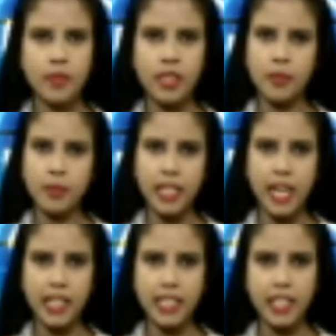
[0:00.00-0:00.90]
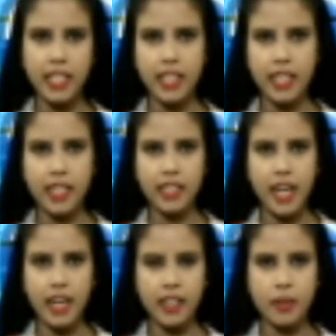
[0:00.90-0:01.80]
हम दिखाते रहे
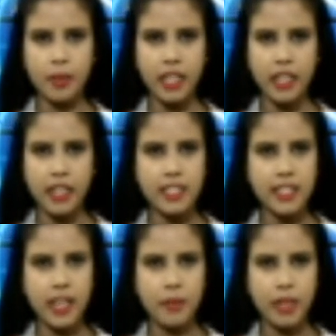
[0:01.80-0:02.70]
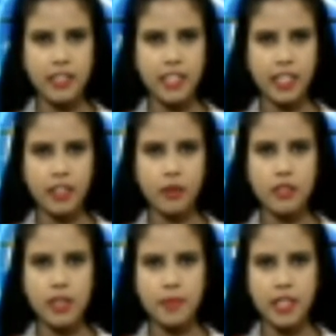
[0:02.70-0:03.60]
लगातार खबरें इसलिए हमारे चैनल को
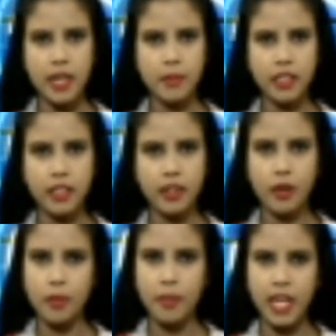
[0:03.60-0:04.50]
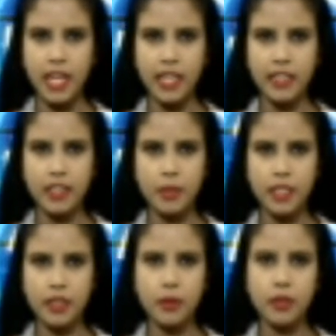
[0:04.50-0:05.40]
सब्सक्राइब करें और बेल आइकन की
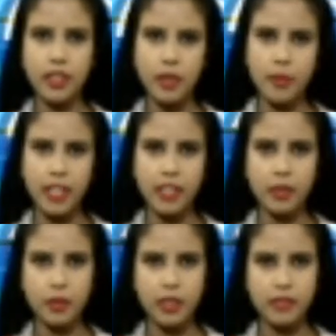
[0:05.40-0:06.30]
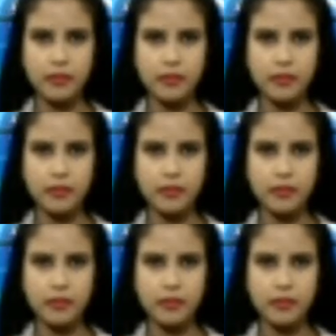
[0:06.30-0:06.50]
बटन को दबाना न भूलें